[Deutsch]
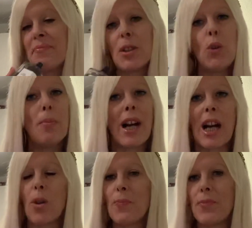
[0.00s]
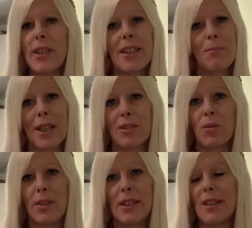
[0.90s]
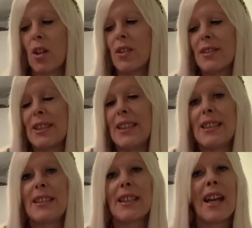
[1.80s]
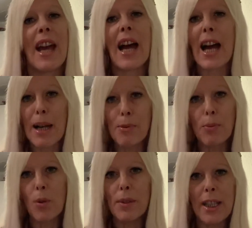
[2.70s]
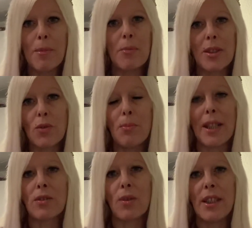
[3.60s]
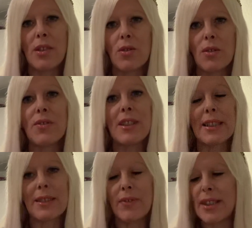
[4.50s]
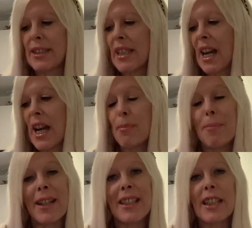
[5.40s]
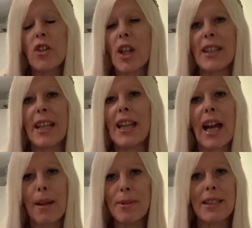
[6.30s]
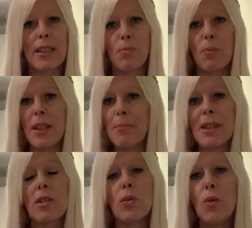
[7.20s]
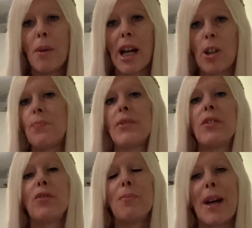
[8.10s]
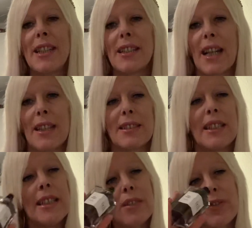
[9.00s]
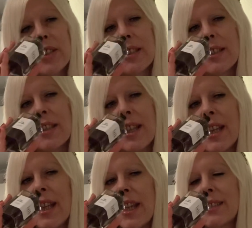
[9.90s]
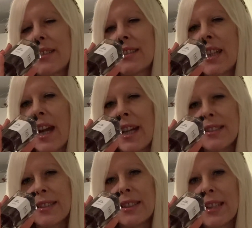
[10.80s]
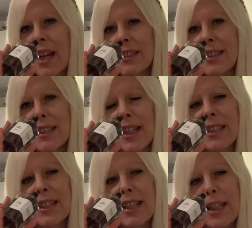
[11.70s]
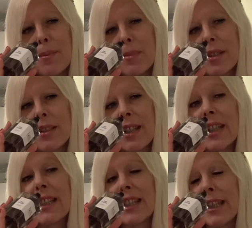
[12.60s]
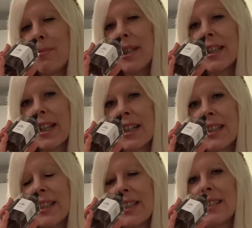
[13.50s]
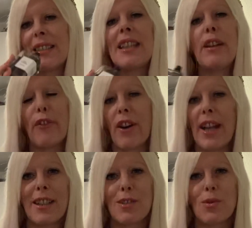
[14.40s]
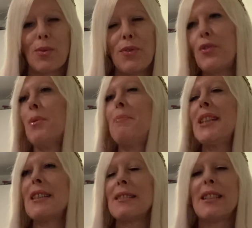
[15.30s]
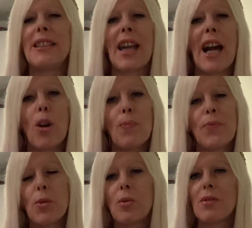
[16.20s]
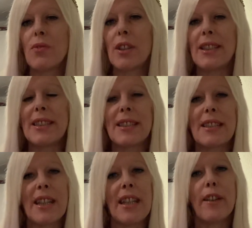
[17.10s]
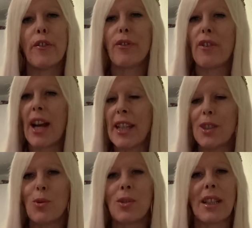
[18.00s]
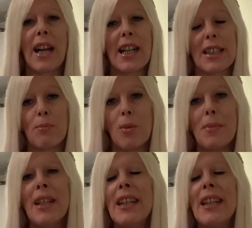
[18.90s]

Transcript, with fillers: überhaupt nicht maskulin, Leute. Ich habe Probleme mit zu maskulinen Düften, das wisst ihr, aber bei Gris Chanel habe ich das Problem jetzt überhaupt nicht für meine Nase. Ich finde, es ist ein einzigartiger, cremen, cremiger, Teefeigenduft. Für mich sind die Hauptnoten wirklich Tee, Feige und Kardamom.